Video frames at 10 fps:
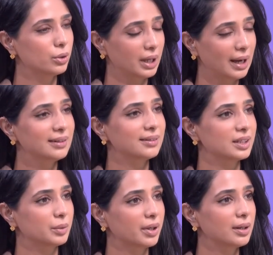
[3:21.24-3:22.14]
اعاده
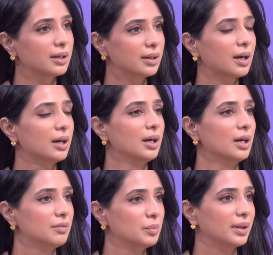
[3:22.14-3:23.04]
اعمار لانها
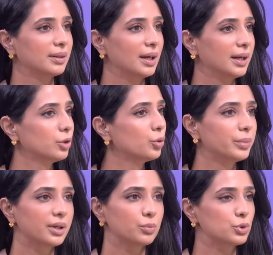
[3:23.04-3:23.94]
في بعض الاحيان
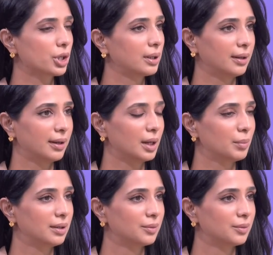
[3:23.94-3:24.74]
دمرت بشكل كامل